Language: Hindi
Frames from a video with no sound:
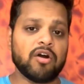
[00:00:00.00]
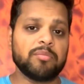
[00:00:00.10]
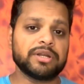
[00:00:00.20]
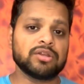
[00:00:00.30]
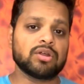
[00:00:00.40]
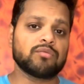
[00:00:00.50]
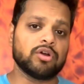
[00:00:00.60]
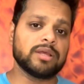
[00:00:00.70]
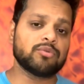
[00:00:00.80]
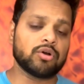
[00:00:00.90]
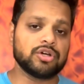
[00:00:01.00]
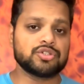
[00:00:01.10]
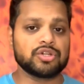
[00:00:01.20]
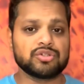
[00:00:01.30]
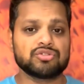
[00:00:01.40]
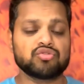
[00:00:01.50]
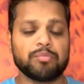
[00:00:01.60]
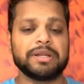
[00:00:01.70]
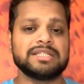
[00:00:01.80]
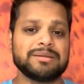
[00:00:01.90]
पावर बटन और वॉल्यूम रॉकर जो ना दोस्तों
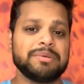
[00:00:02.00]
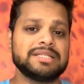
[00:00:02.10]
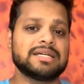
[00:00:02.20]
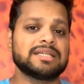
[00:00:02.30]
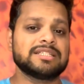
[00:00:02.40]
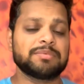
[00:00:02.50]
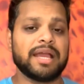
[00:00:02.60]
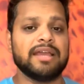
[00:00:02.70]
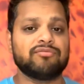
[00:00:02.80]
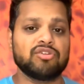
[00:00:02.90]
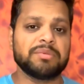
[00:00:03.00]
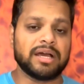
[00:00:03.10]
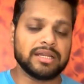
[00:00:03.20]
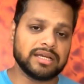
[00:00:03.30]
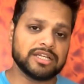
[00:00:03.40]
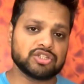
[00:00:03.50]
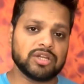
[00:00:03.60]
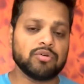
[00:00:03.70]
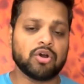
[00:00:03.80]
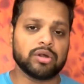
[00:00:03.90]
ऊपर नीचे मिल जाता है जबकि आईफोन में अलग अलग जो ना वो